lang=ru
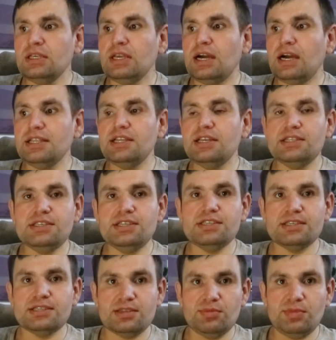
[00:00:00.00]
а не
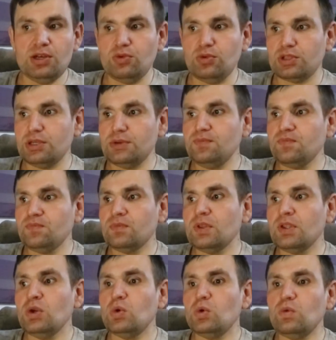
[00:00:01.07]
летите самолетом,
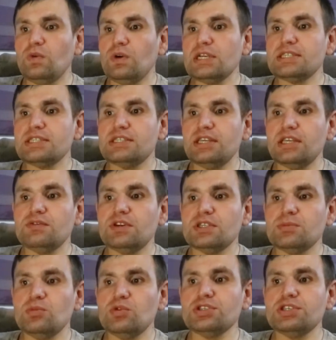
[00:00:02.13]
у вас нет
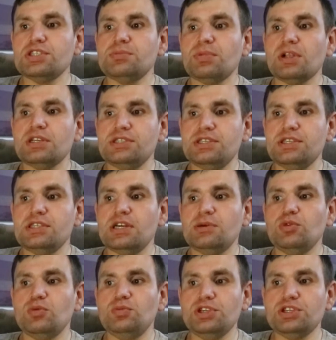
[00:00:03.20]
возможности просить
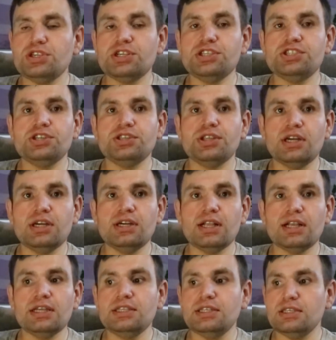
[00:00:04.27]
об убежище на
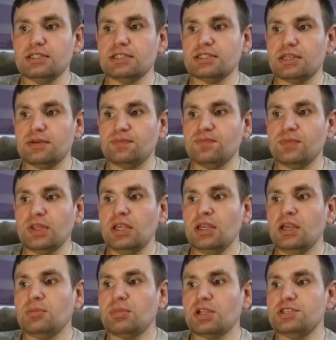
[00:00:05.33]
границе.
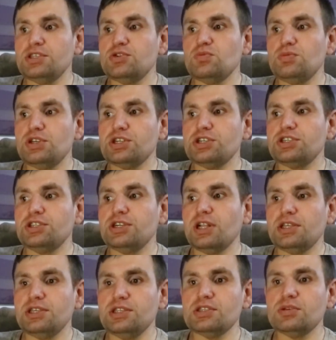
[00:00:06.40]
Просить убежище на
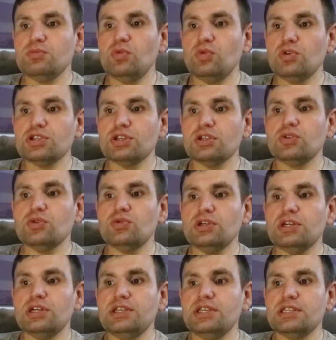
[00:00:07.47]
границе можно
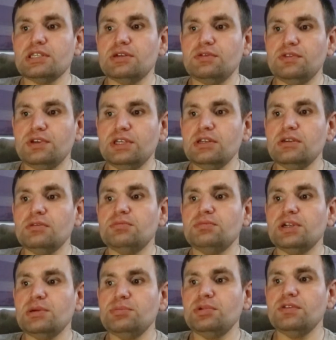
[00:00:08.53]
только если вы
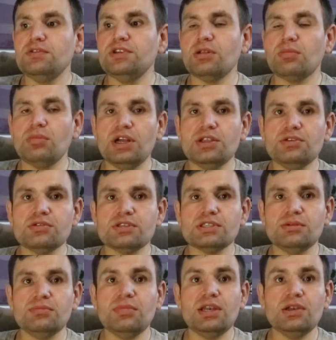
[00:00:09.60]
прибыли в Германию
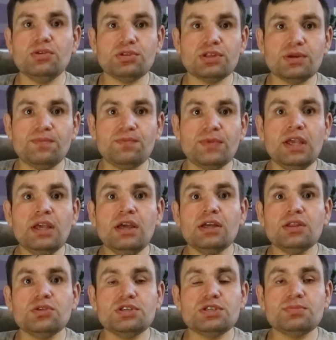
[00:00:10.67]
самолетом.
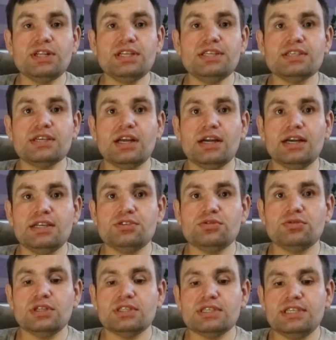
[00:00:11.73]
То есть смотрите, какая
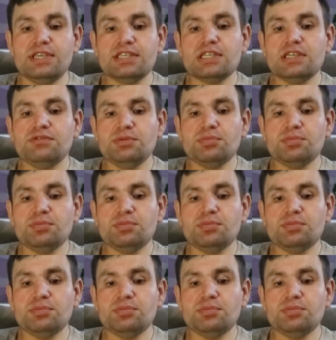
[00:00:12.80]
ситуация. Если вы